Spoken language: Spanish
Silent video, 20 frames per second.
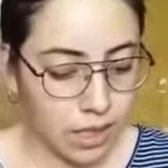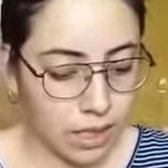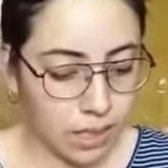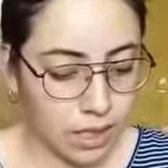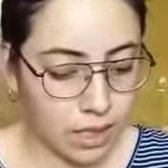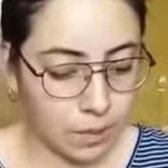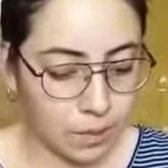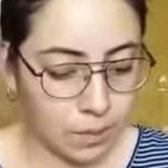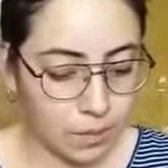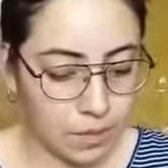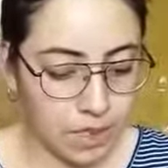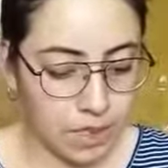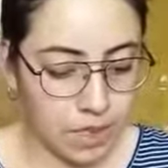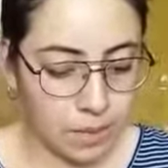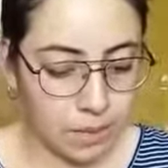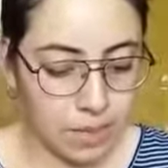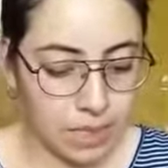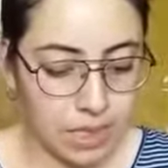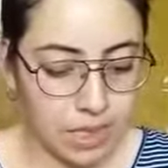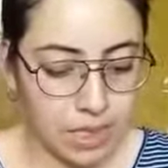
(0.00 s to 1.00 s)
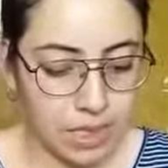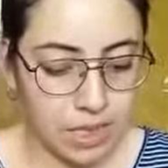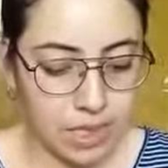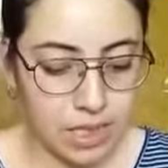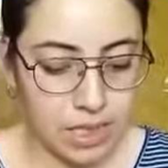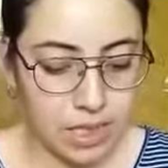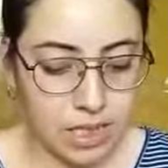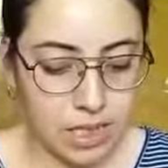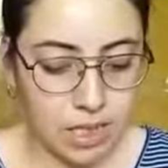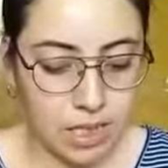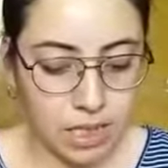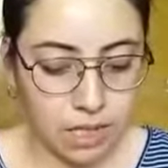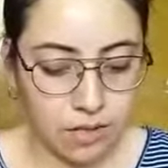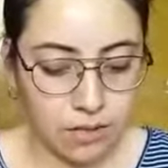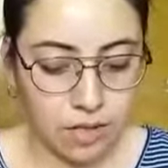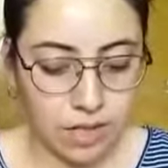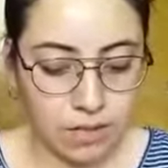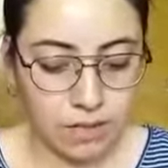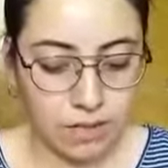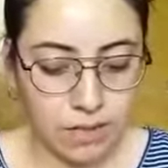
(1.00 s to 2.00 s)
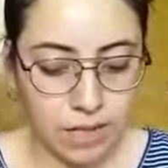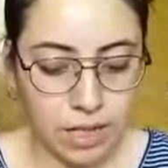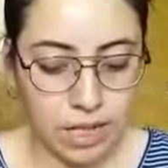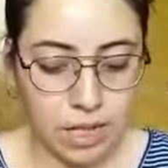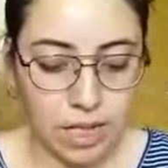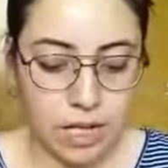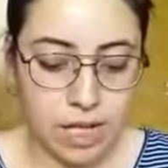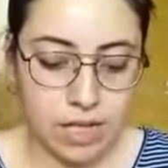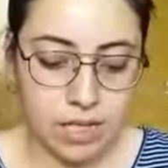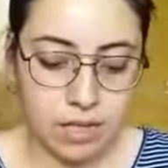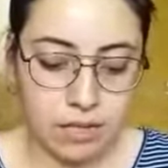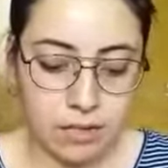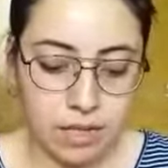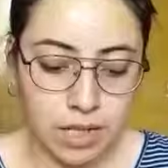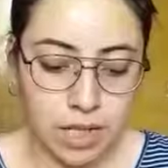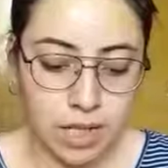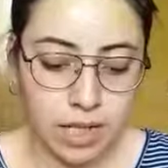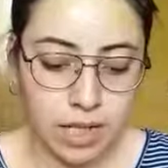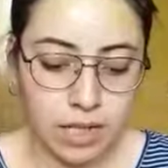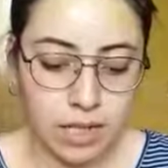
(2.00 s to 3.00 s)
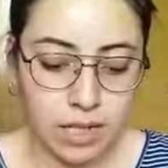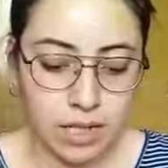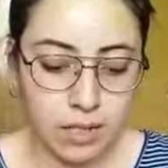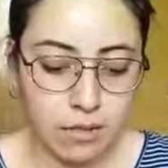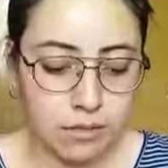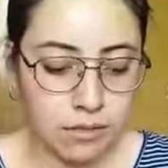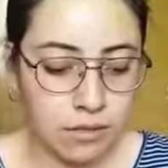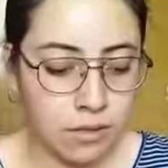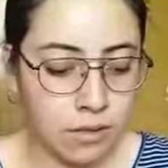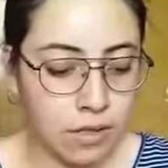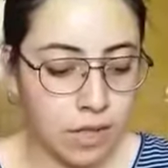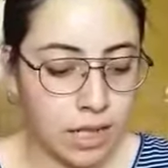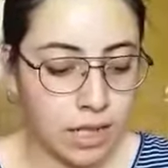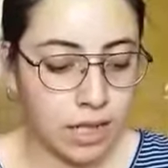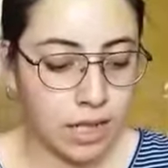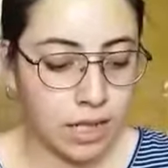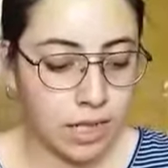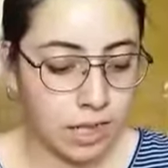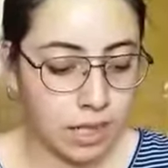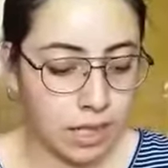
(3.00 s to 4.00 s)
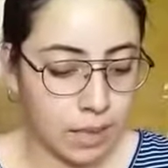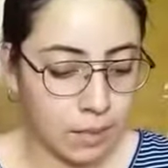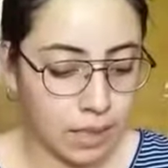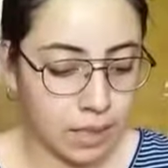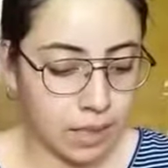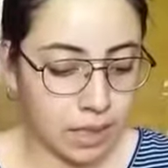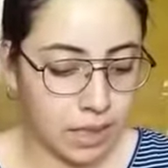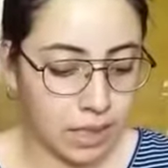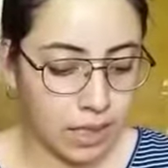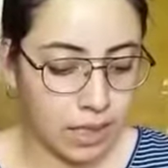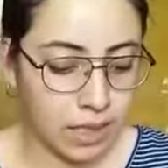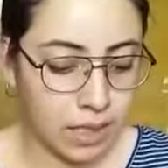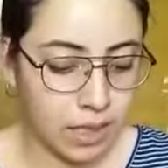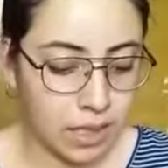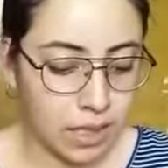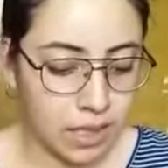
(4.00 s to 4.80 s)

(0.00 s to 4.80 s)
y que pusiera más interés en la geografía, la historia, el cálculo y la gramática.